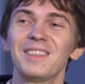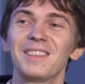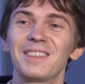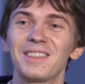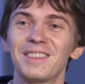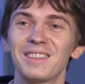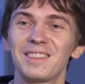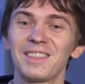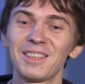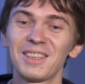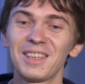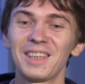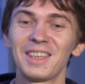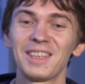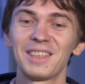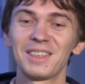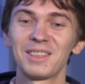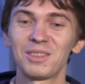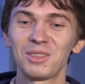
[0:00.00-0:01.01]
э,
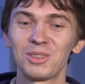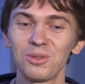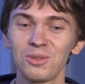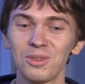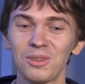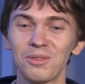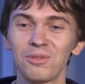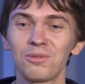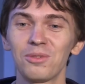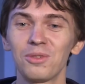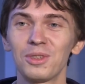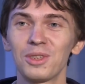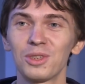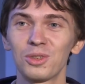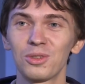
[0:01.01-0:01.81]
такая штука в фоне,